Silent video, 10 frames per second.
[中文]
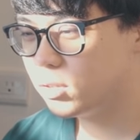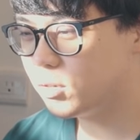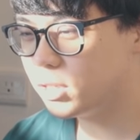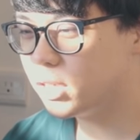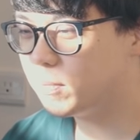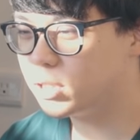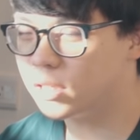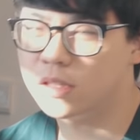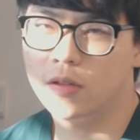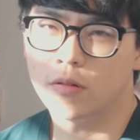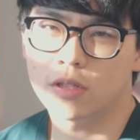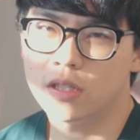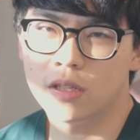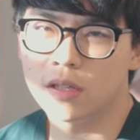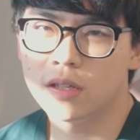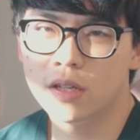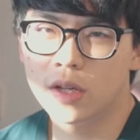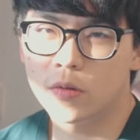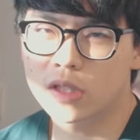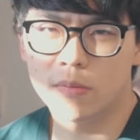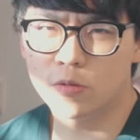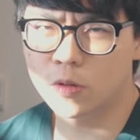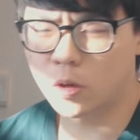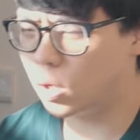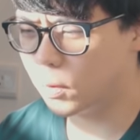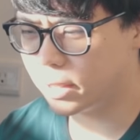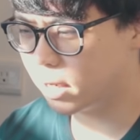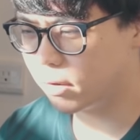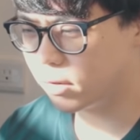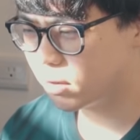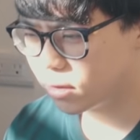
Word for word: 就已经很不想吃东西了，我怎么煮都同个味道。